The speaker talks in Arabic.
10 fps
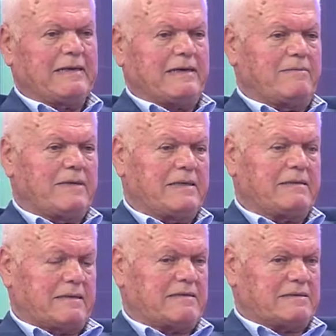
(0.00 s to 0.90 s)
كمان
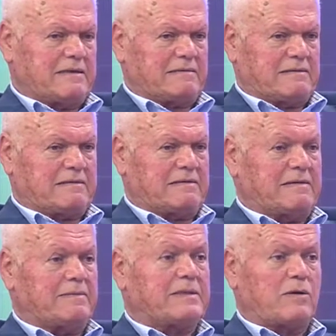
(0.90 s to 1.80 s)
تأثرت
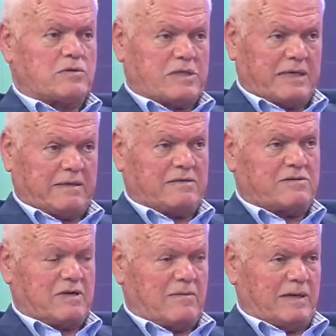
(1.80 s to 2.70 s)
كثير بتوجيهات
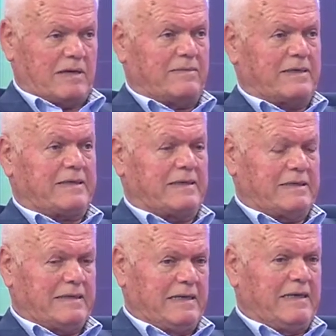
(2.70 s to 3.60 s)
الجامعة
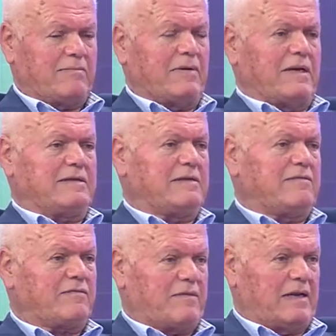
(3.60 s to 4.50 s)
الأمريكية
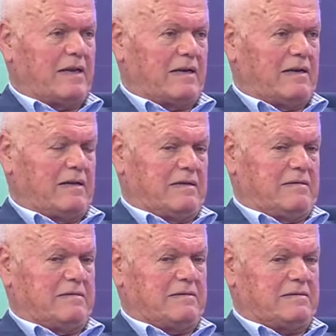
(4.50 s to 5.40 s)
بالإضافة
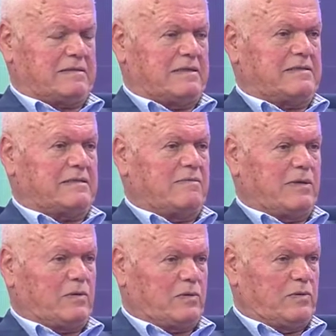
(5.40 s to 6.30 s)
الأستاذ
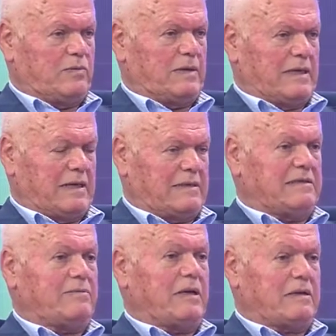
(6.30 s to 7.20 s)
المرحوم
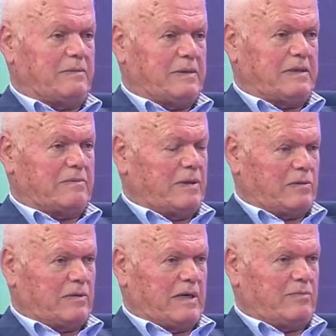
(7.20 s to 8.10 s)
الأديب الكبير
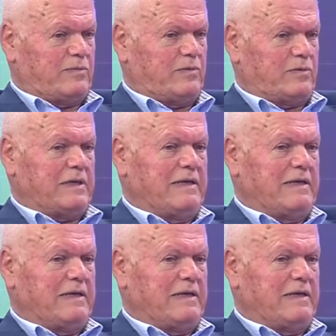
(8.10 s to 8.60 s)
مارون عبود